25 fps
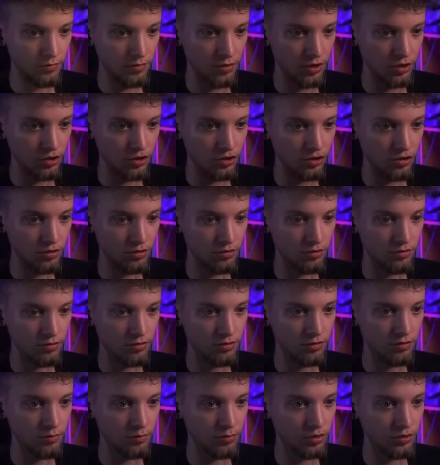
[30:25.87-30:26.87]
Masz. Co
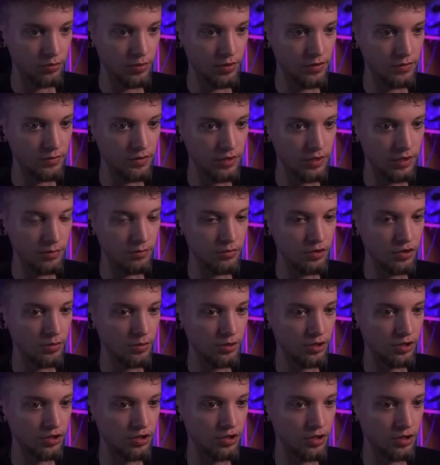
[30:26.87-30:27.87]
tam? Pod prawym przyciskiem
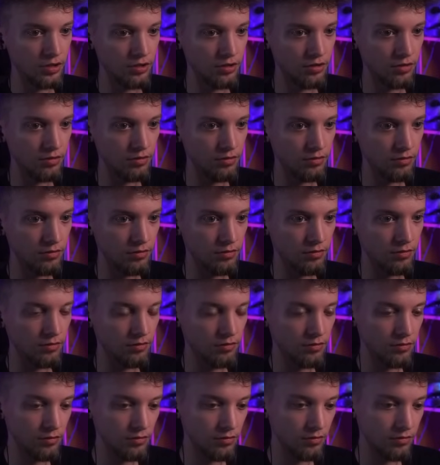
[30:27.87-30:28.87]
mogę ci dać.
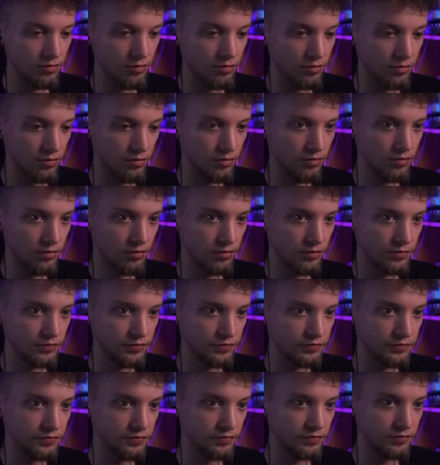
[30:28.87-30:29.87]

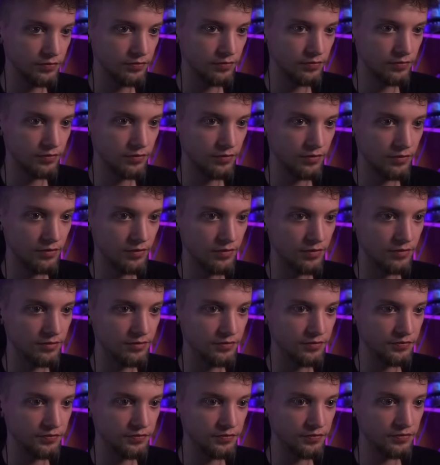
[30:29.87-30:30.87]
Patrz jak używam tego.
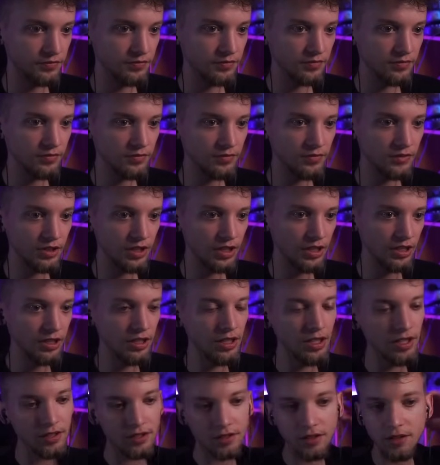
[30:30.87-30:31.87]

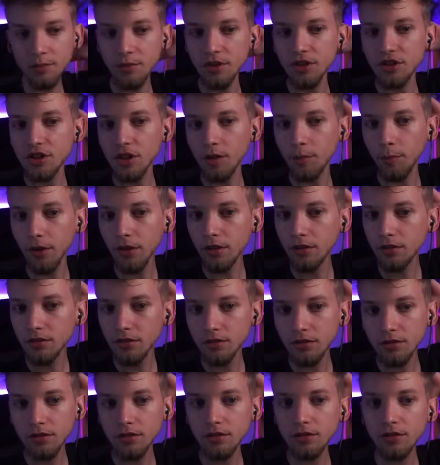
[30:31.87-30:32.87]
Ile ty miałeś HP?
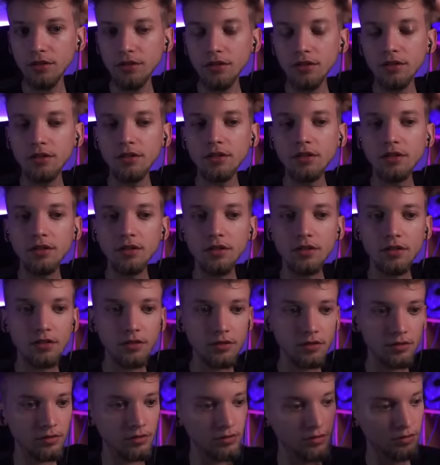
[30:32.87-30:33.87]

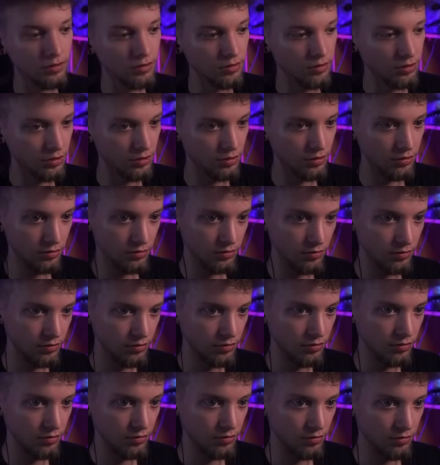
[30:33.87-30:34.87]
59 no, no i będę
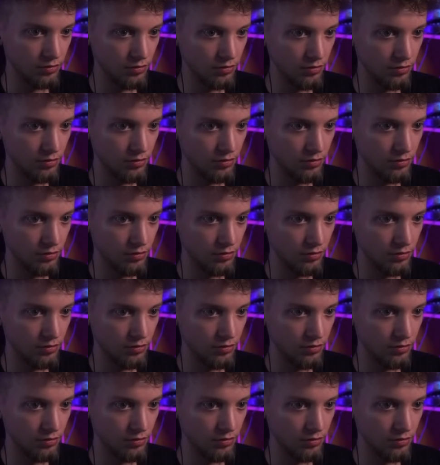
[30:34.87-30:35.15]
miał...